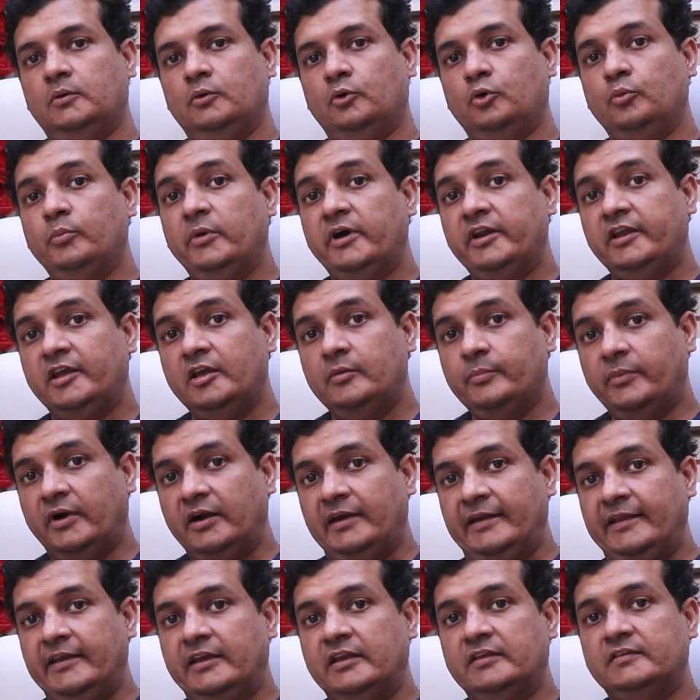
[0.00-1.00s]
उम्र के
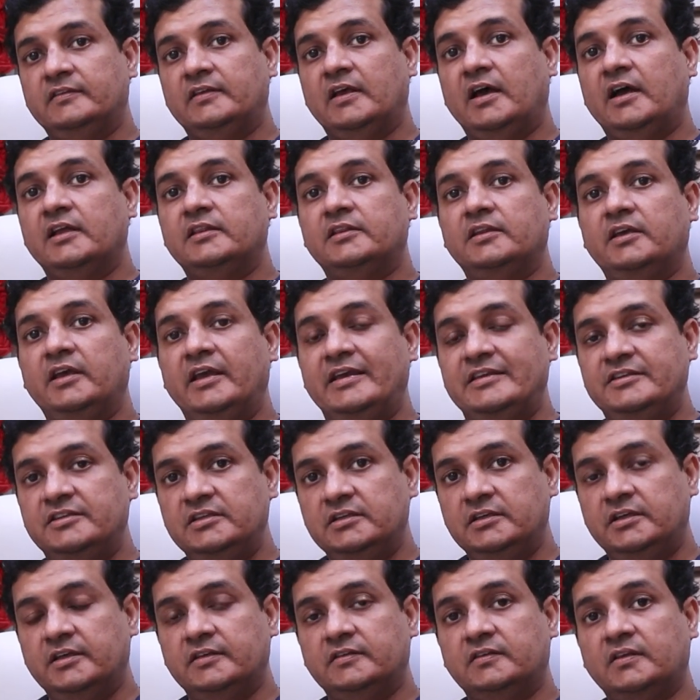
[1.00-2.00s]
बढ़ने के साथ
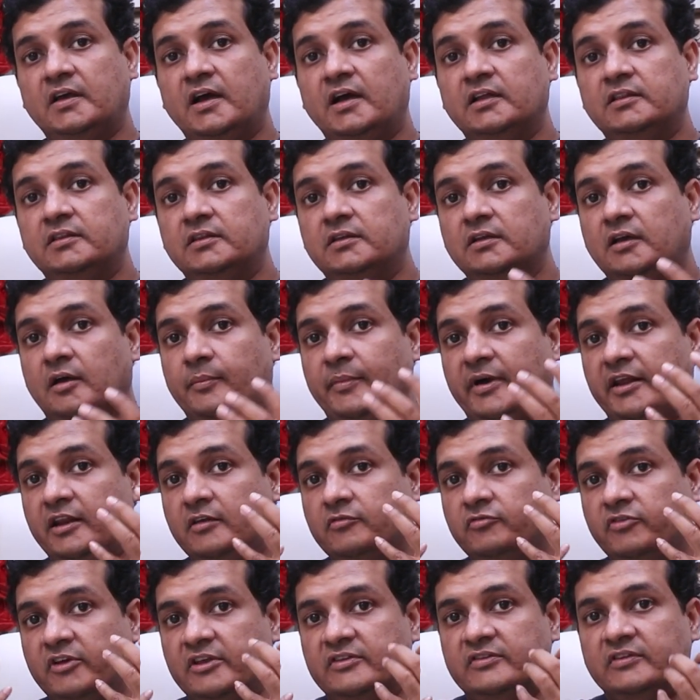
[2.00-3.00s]
एजिंग के साथ हमारे
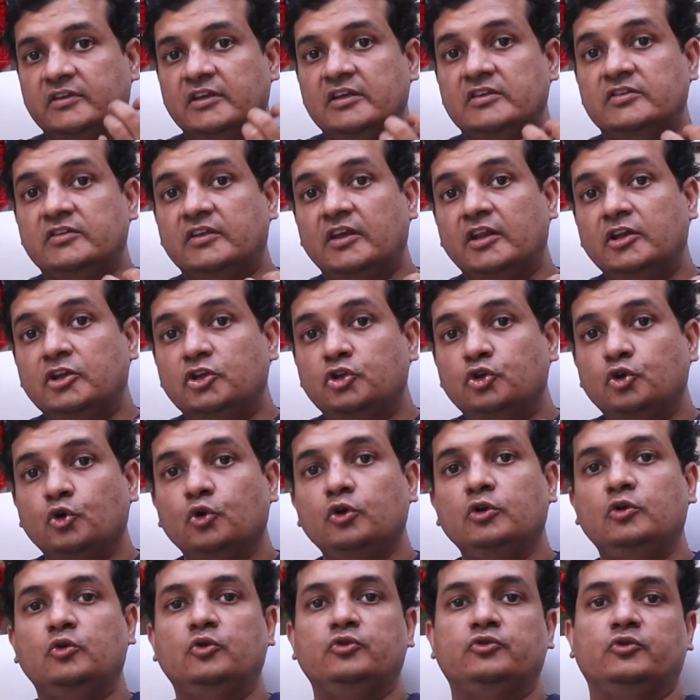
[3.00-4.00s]
फेस की स्किन
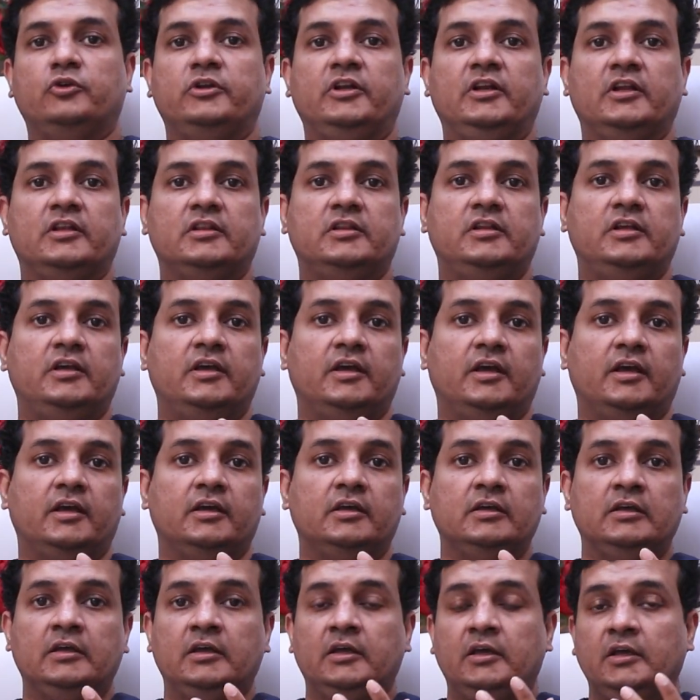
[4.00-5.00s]
क्यों लूज़ होने लगती है
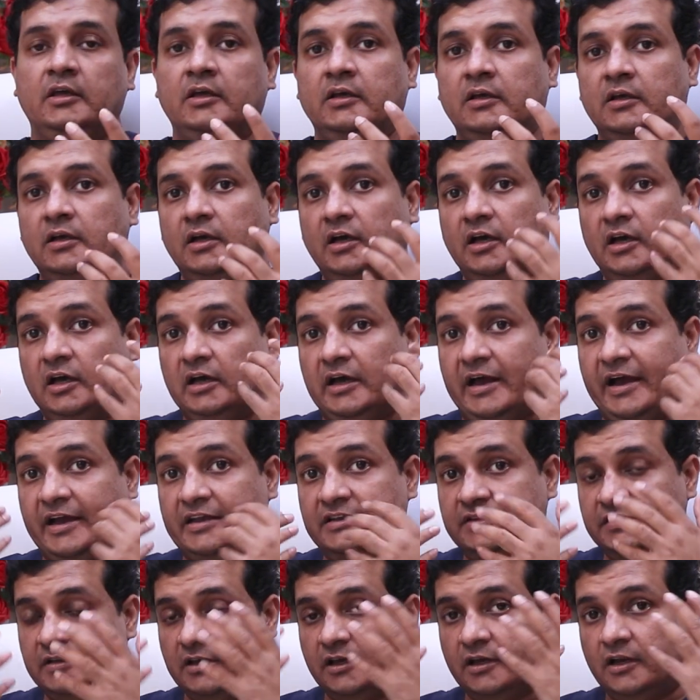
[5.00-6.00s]

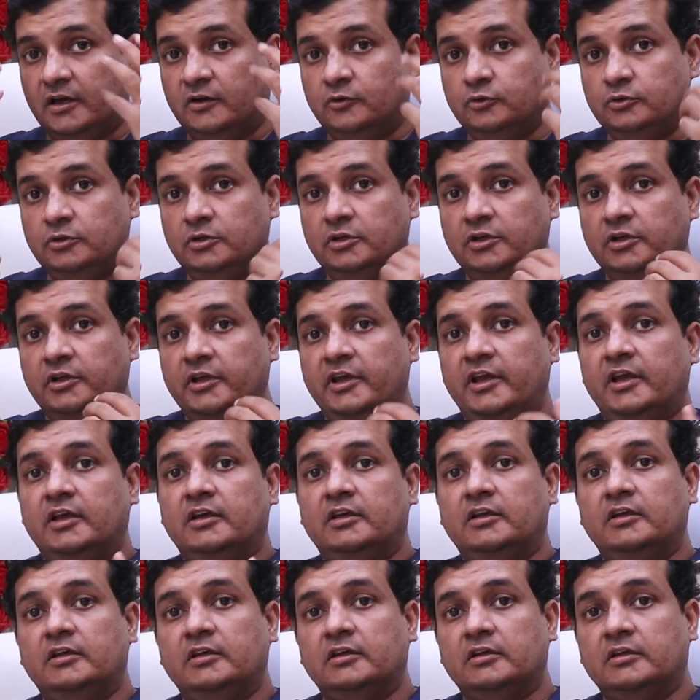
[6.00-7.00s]
आइज़ के अराउंड
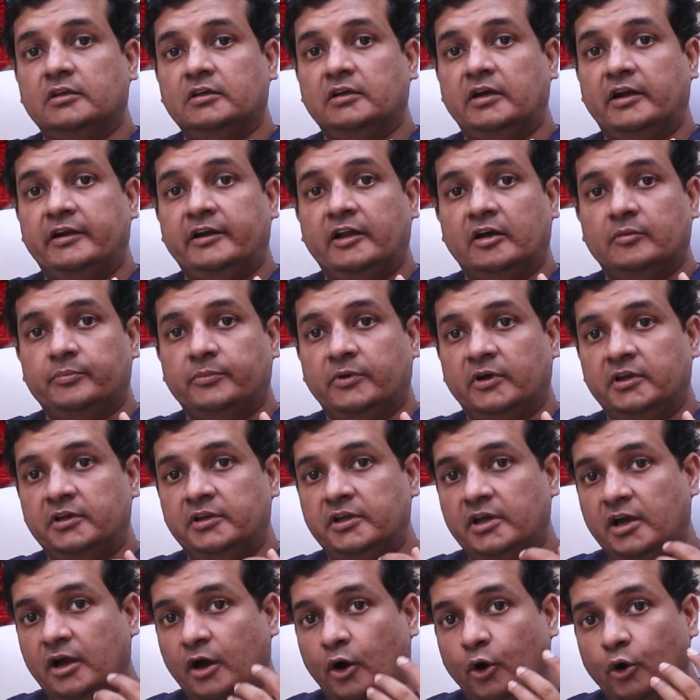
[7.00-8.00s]
एक गड्ढापन
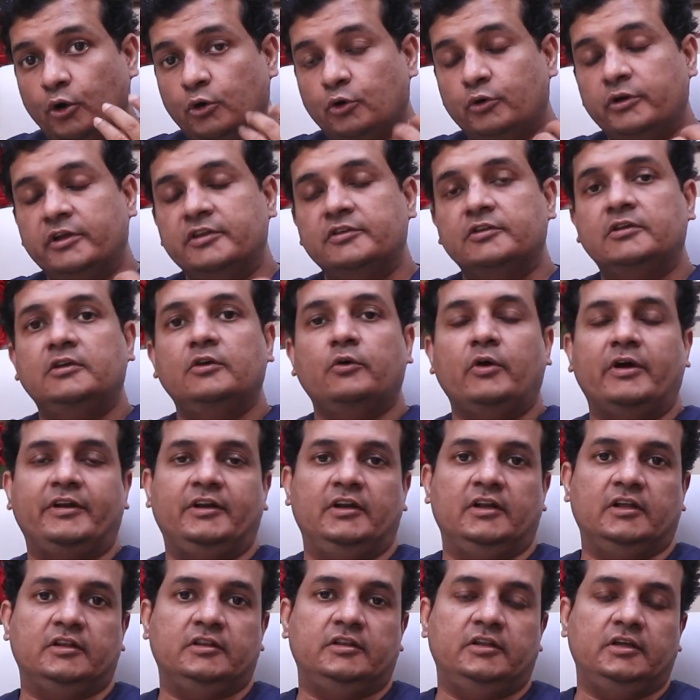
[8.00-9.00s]
या हॉलोनेस क्यों
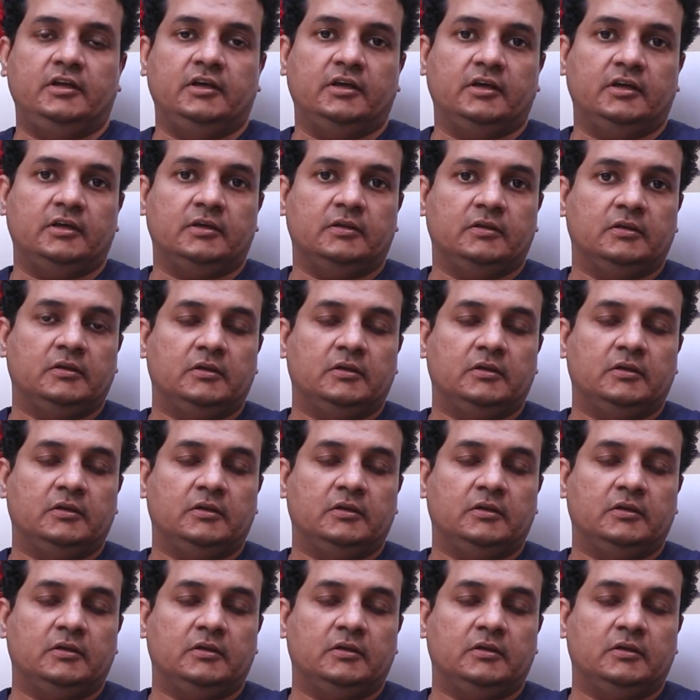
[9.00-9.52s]
आने लगती है